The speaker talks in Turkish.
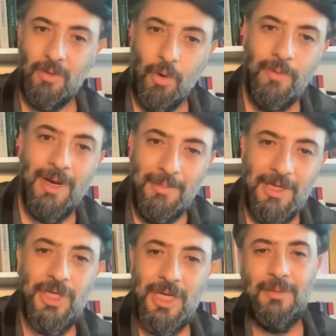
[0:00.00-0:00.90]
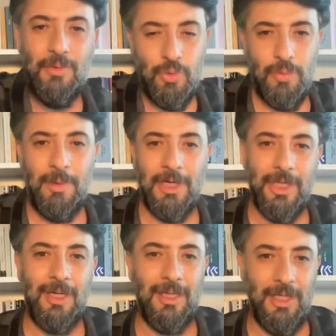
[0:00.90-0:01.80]
oy verebileceği yeni bir
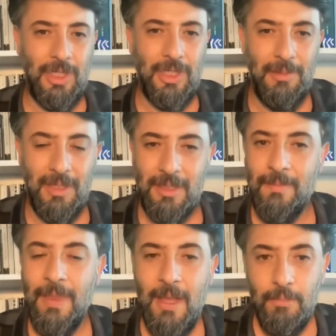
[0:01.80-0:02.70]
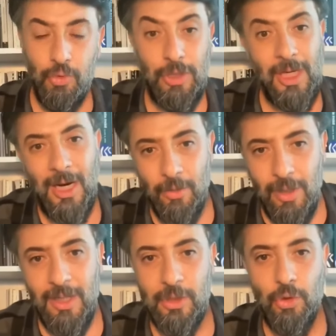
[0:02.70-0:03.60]
cumhurbaşkanı adayı çıkabilir. Bu
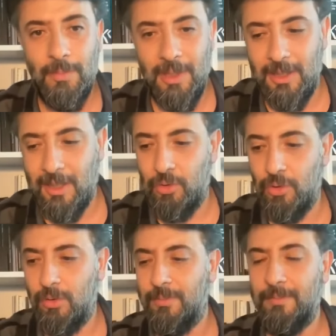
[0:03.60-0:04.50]
senaryoya hazır olmak gerekiyor.